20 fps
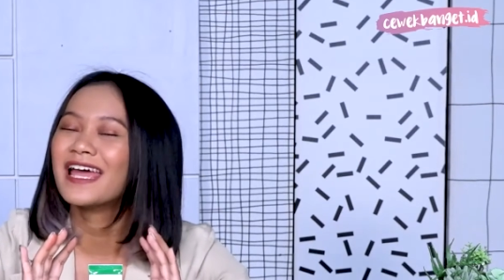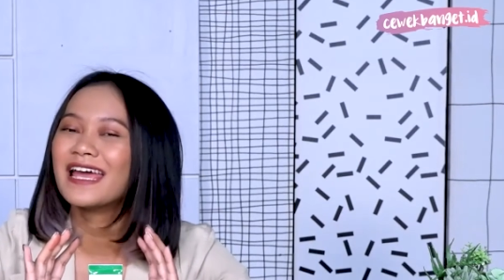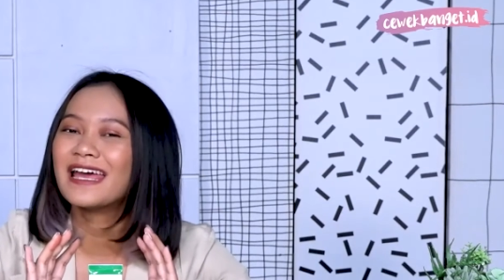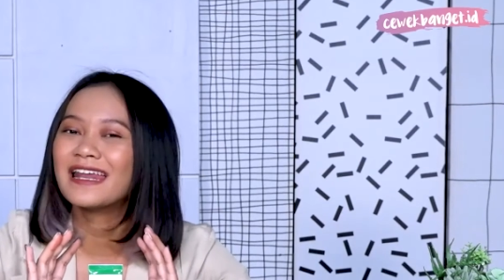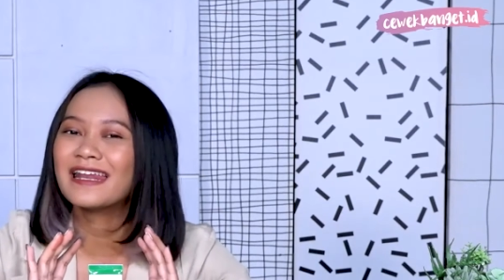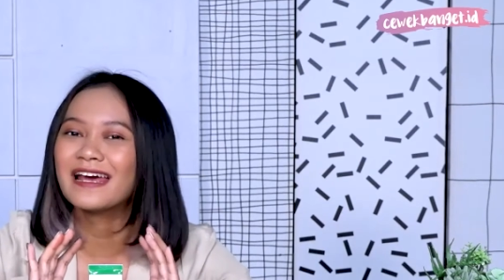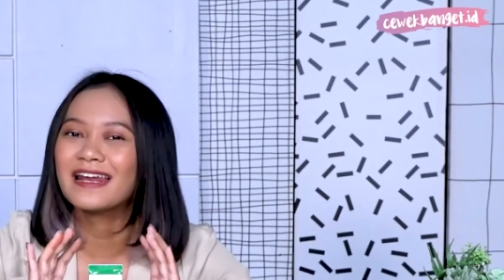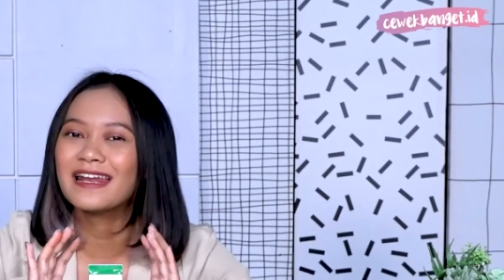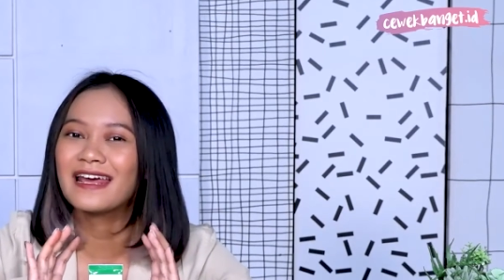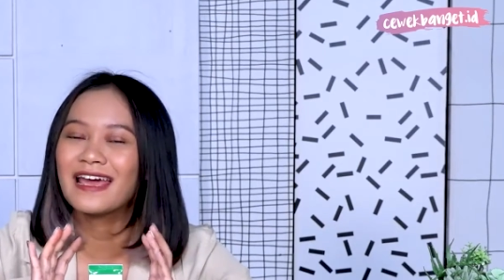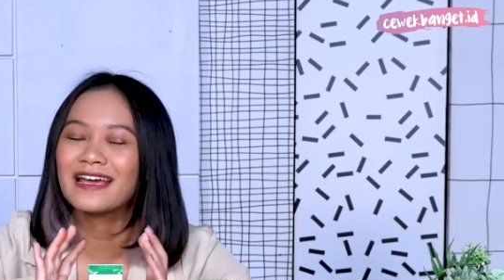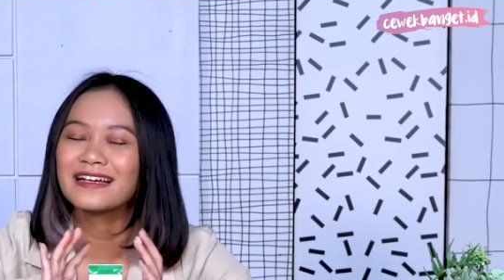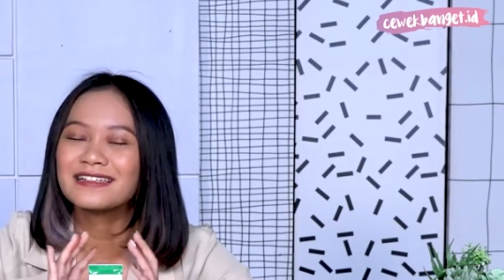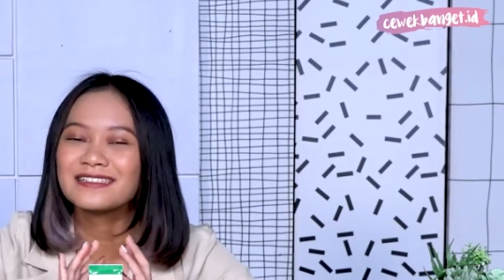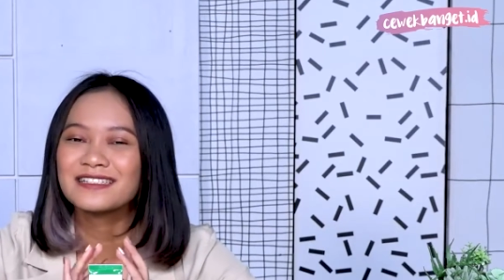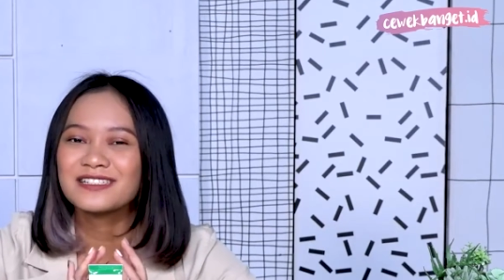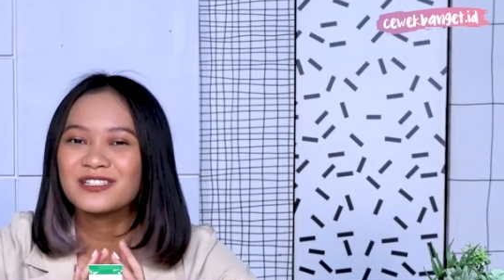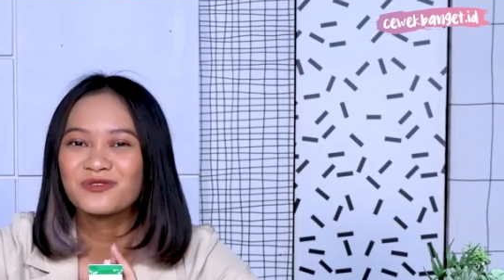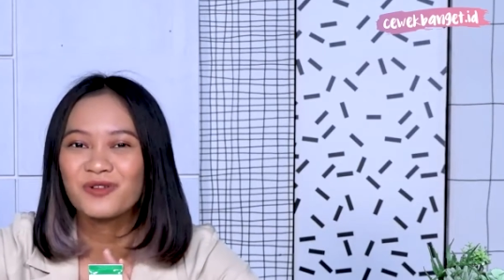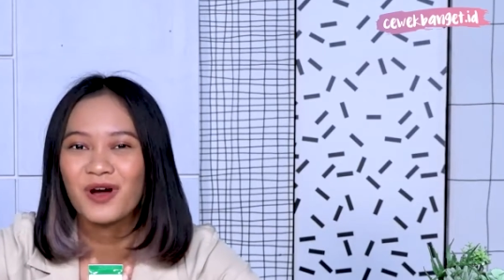Ini ada
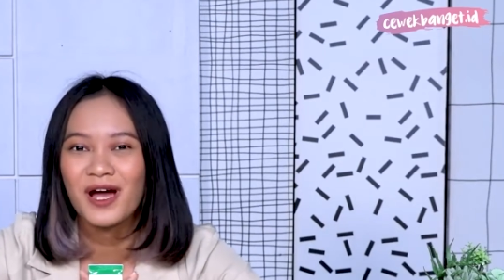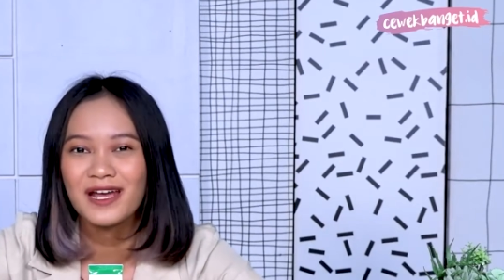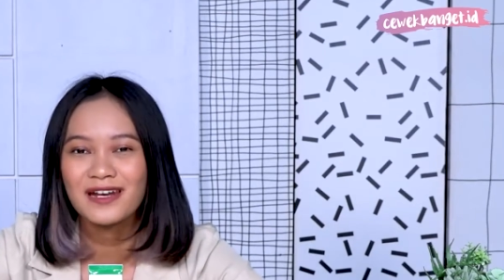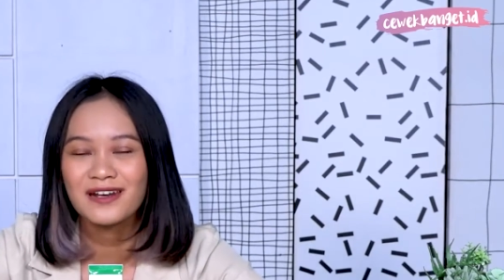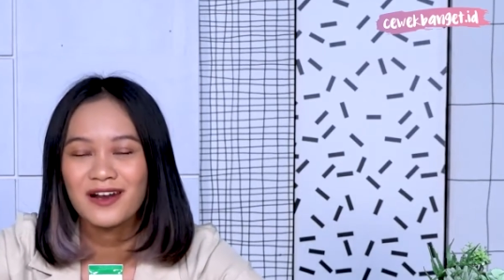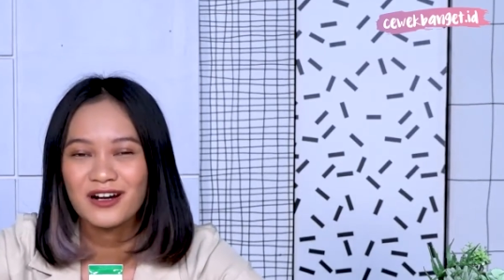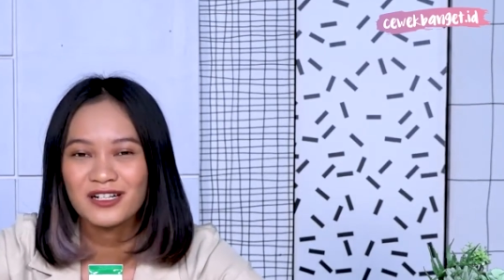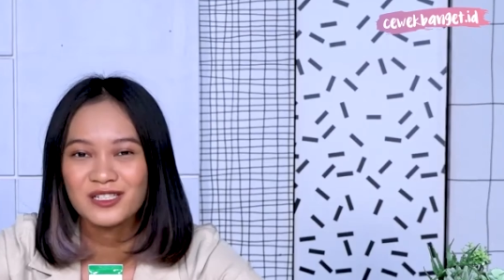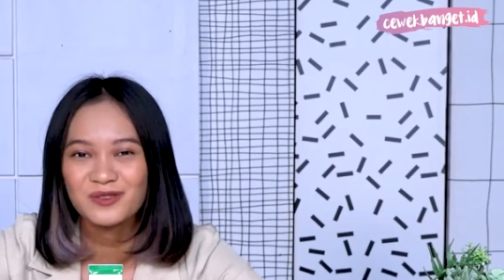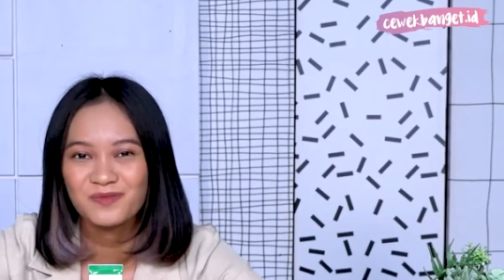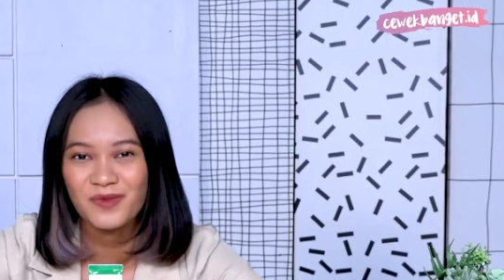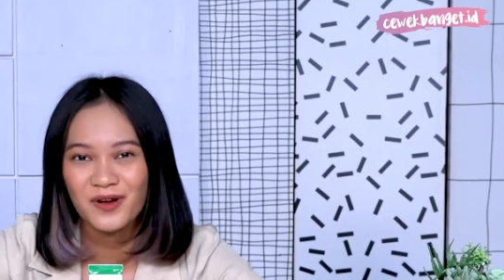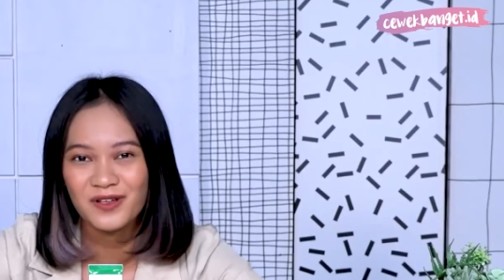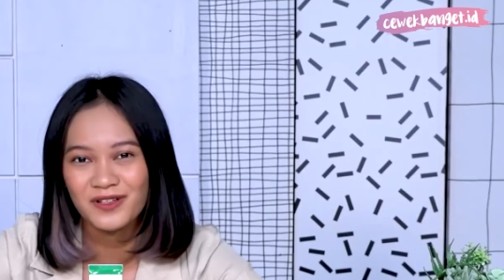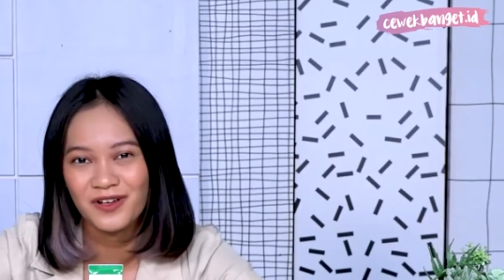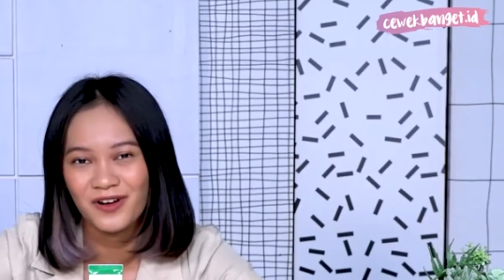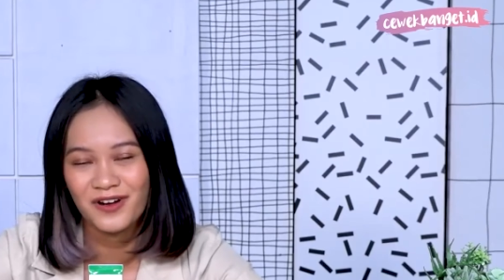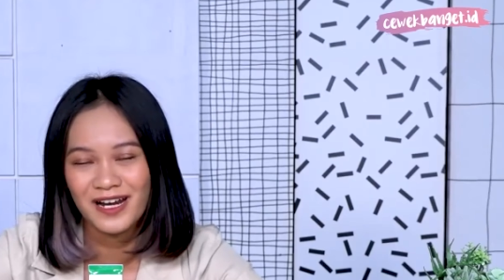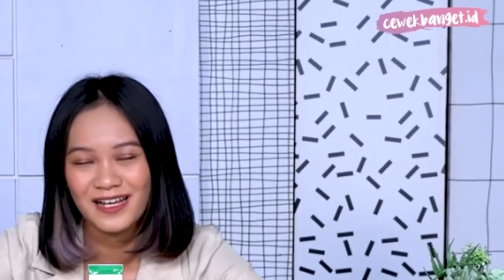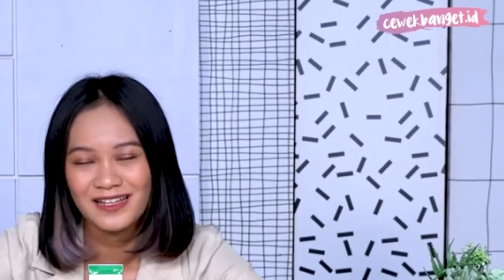XSY Dark Spot
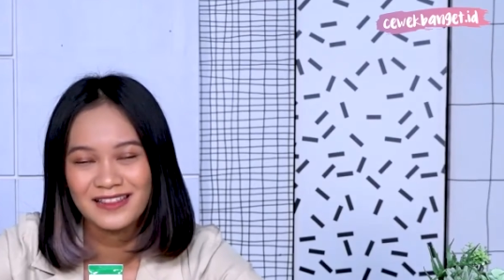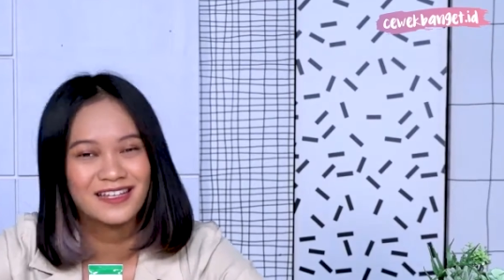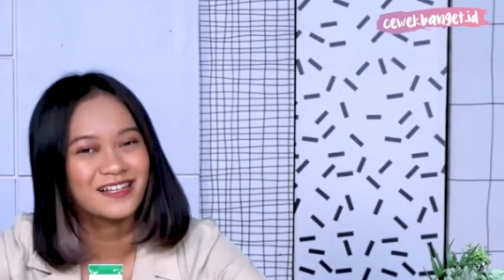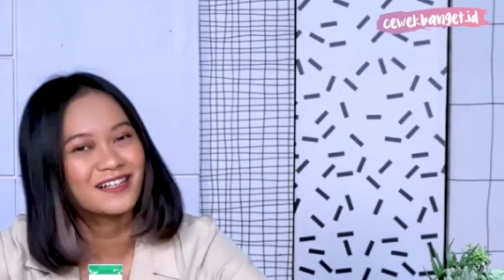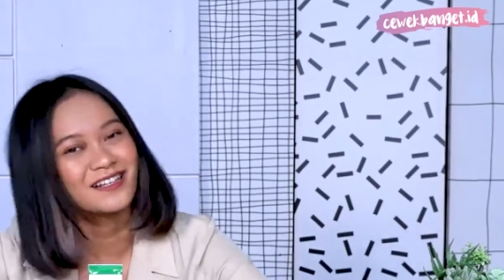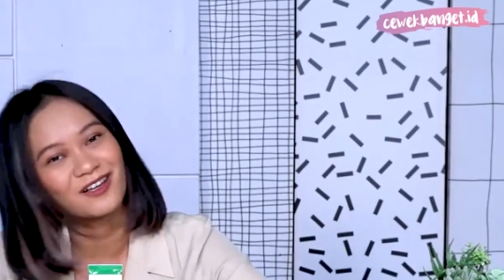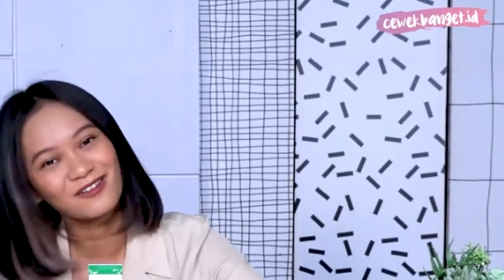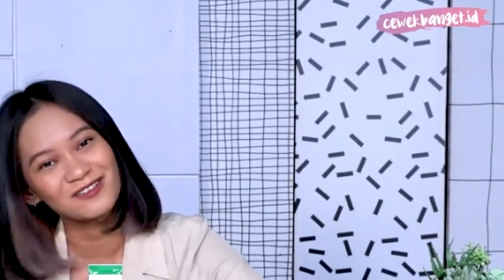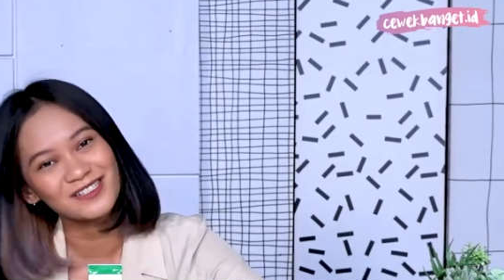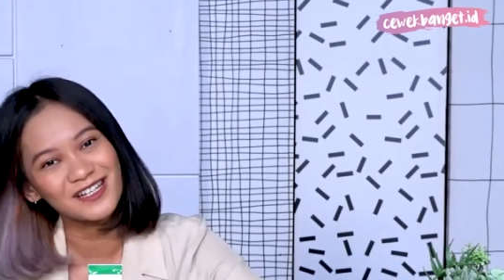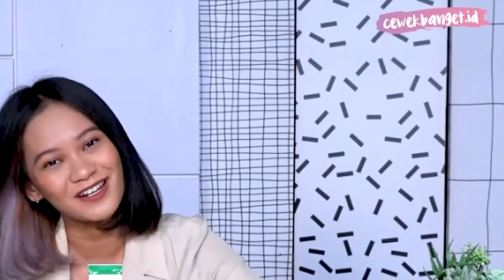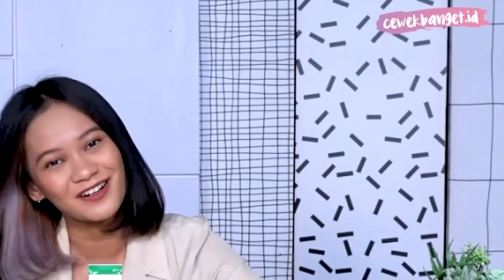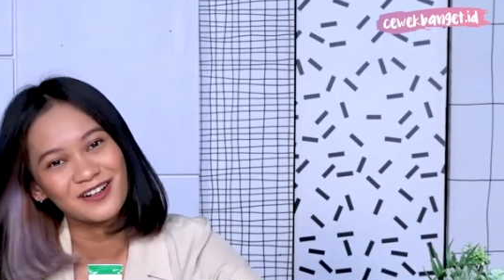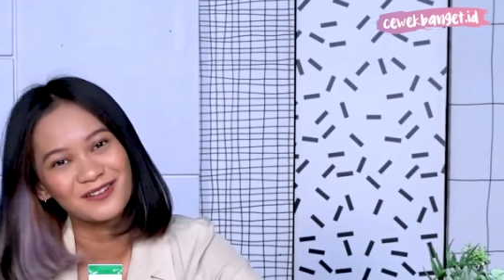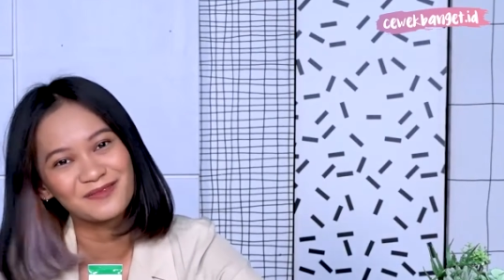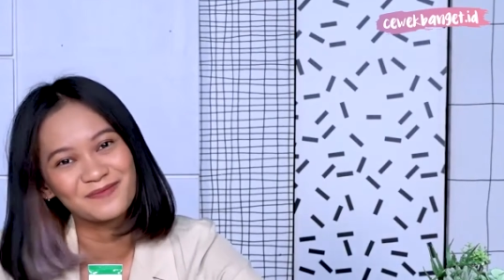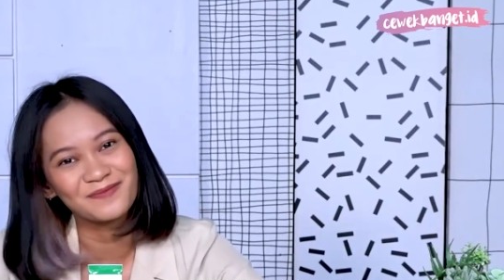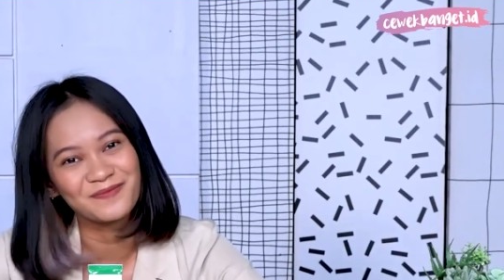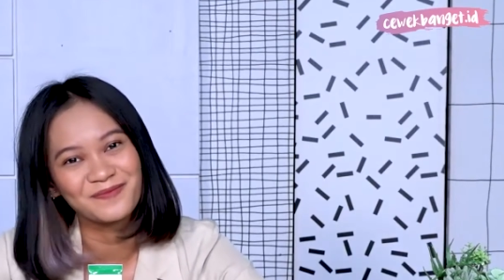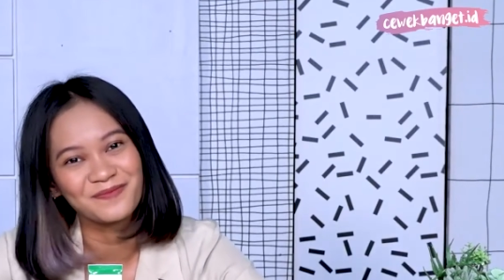Correcting Glow
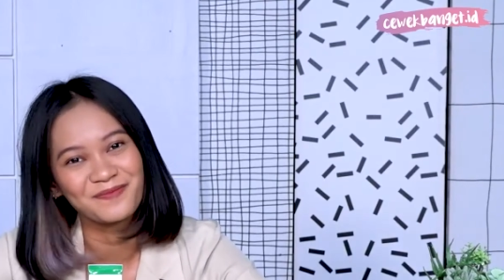Serum.